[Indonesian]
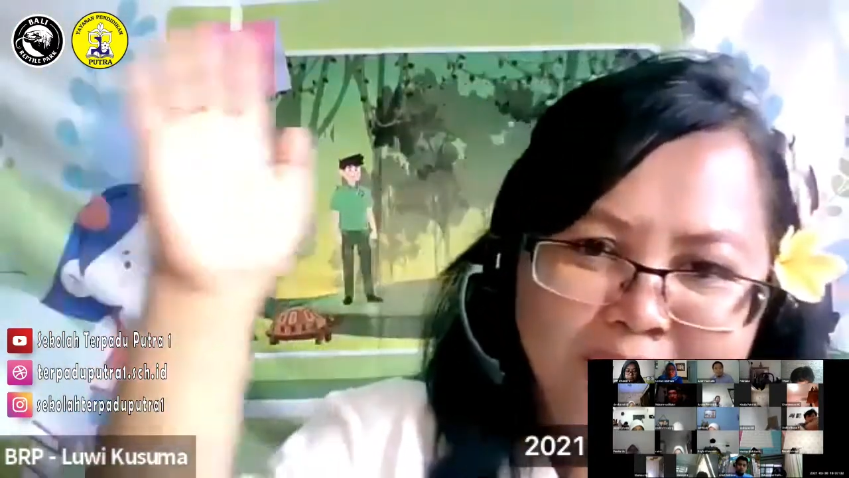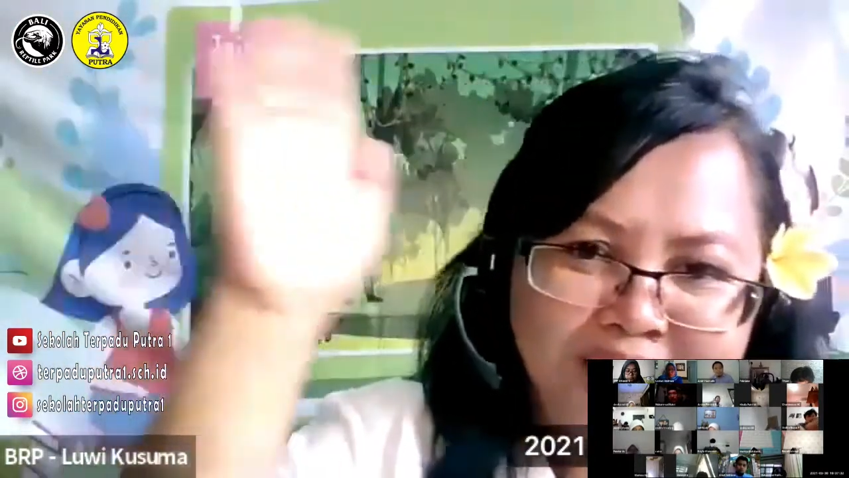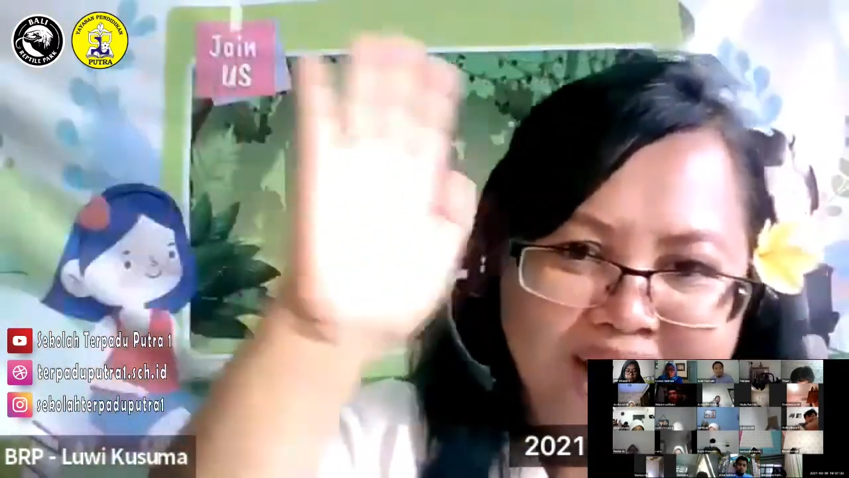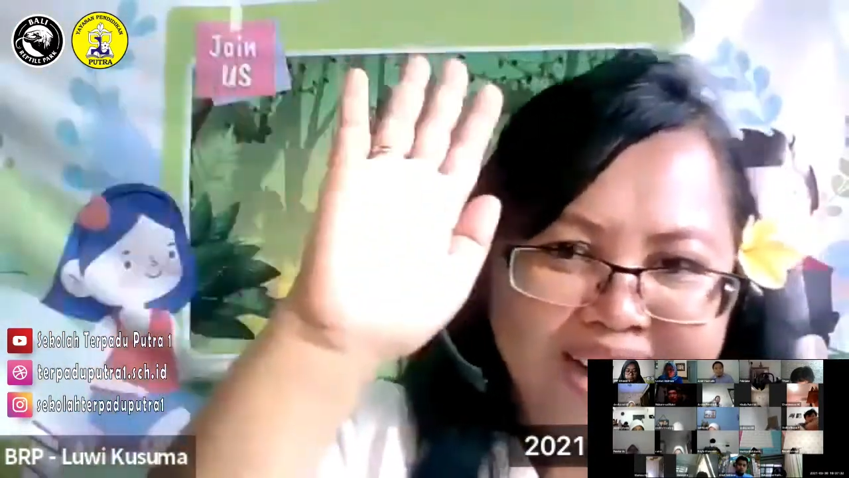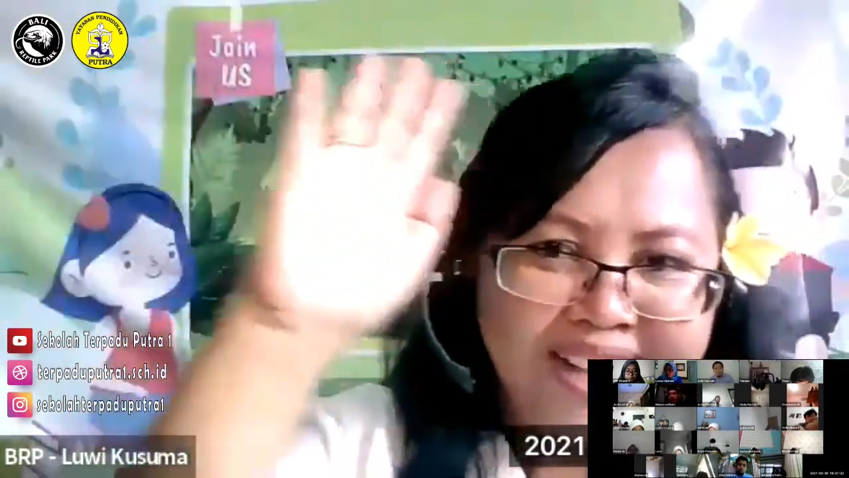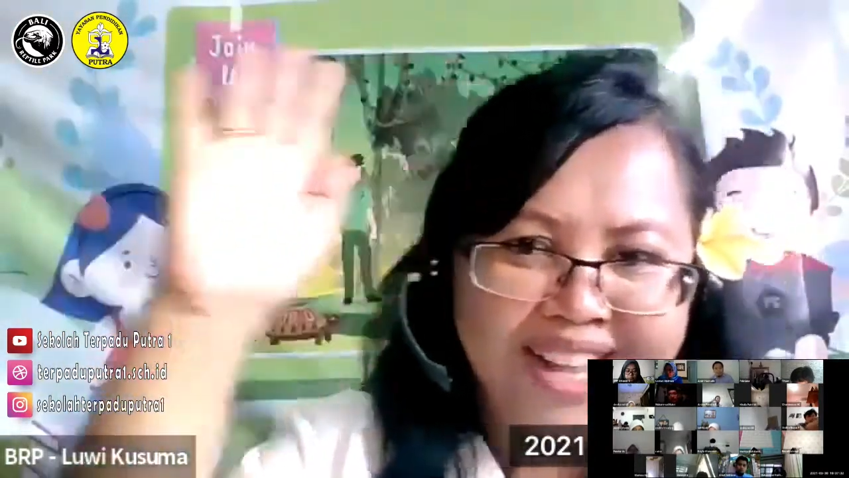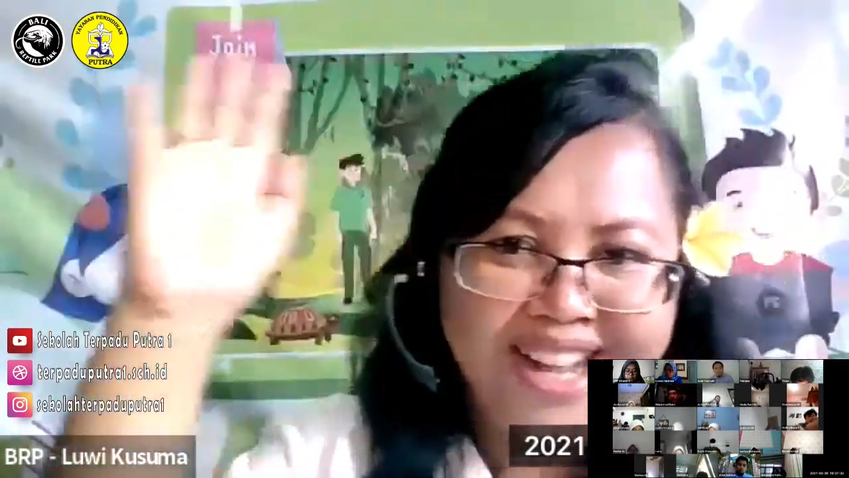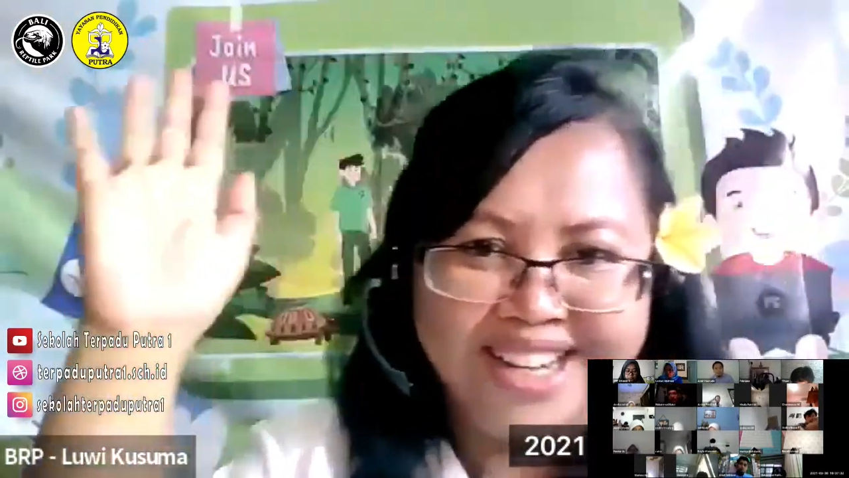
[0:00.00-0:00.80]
Boleh angkat